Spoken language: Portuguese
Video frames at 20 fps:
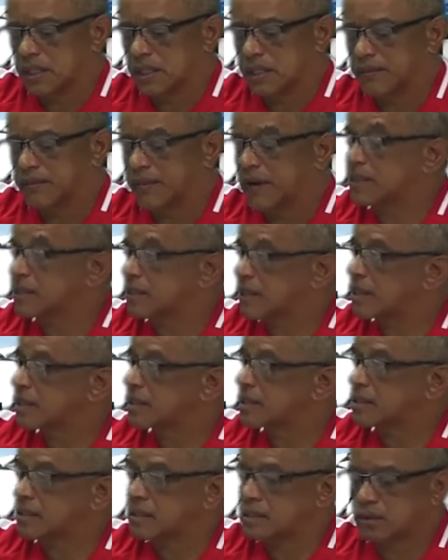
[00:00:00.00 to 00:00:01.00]
que vai estar
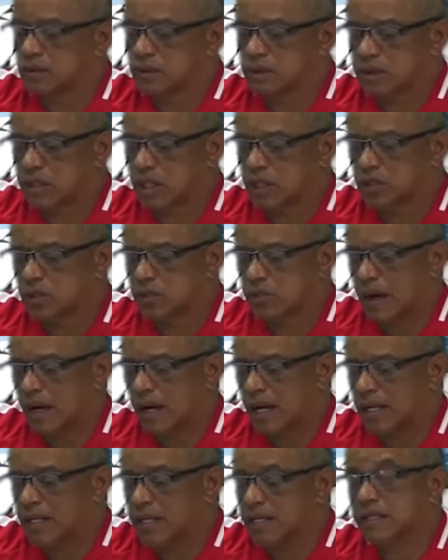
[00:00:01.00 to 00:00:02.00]
aqui no
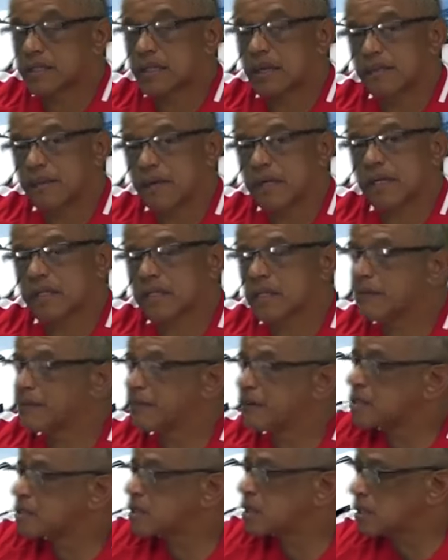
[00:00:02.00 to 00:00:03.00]
Itajubá e também
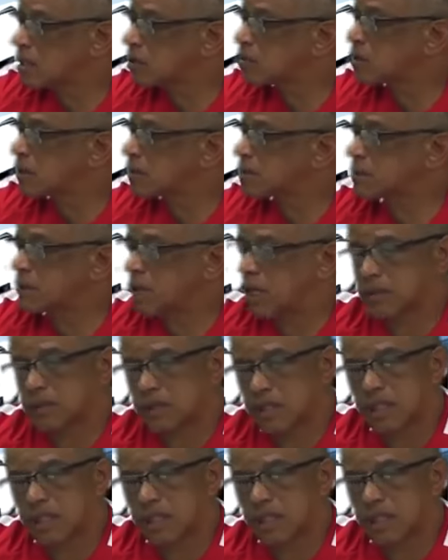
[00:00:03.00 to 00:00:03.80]
através até do deputado,